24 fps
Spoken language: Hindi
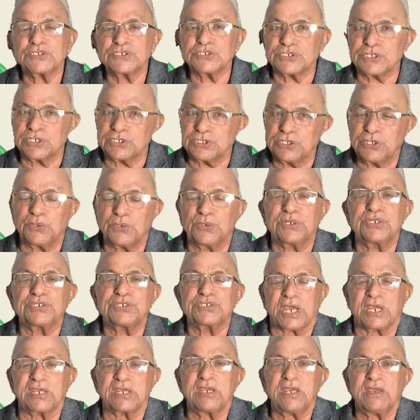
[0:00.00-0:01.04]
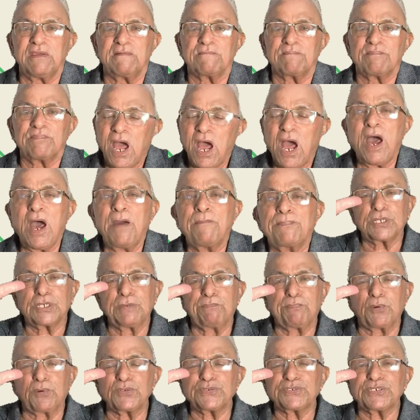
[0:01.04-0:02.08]
सीधी होनी चाहिए आप इसके
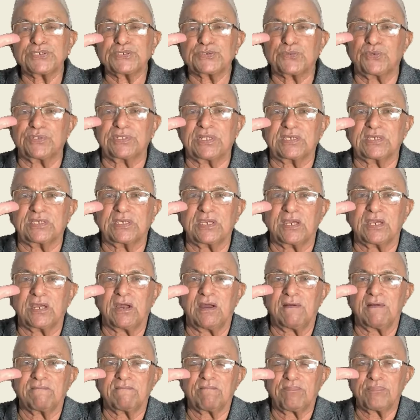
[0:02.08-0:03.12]
प्रोसेस को देखिएगा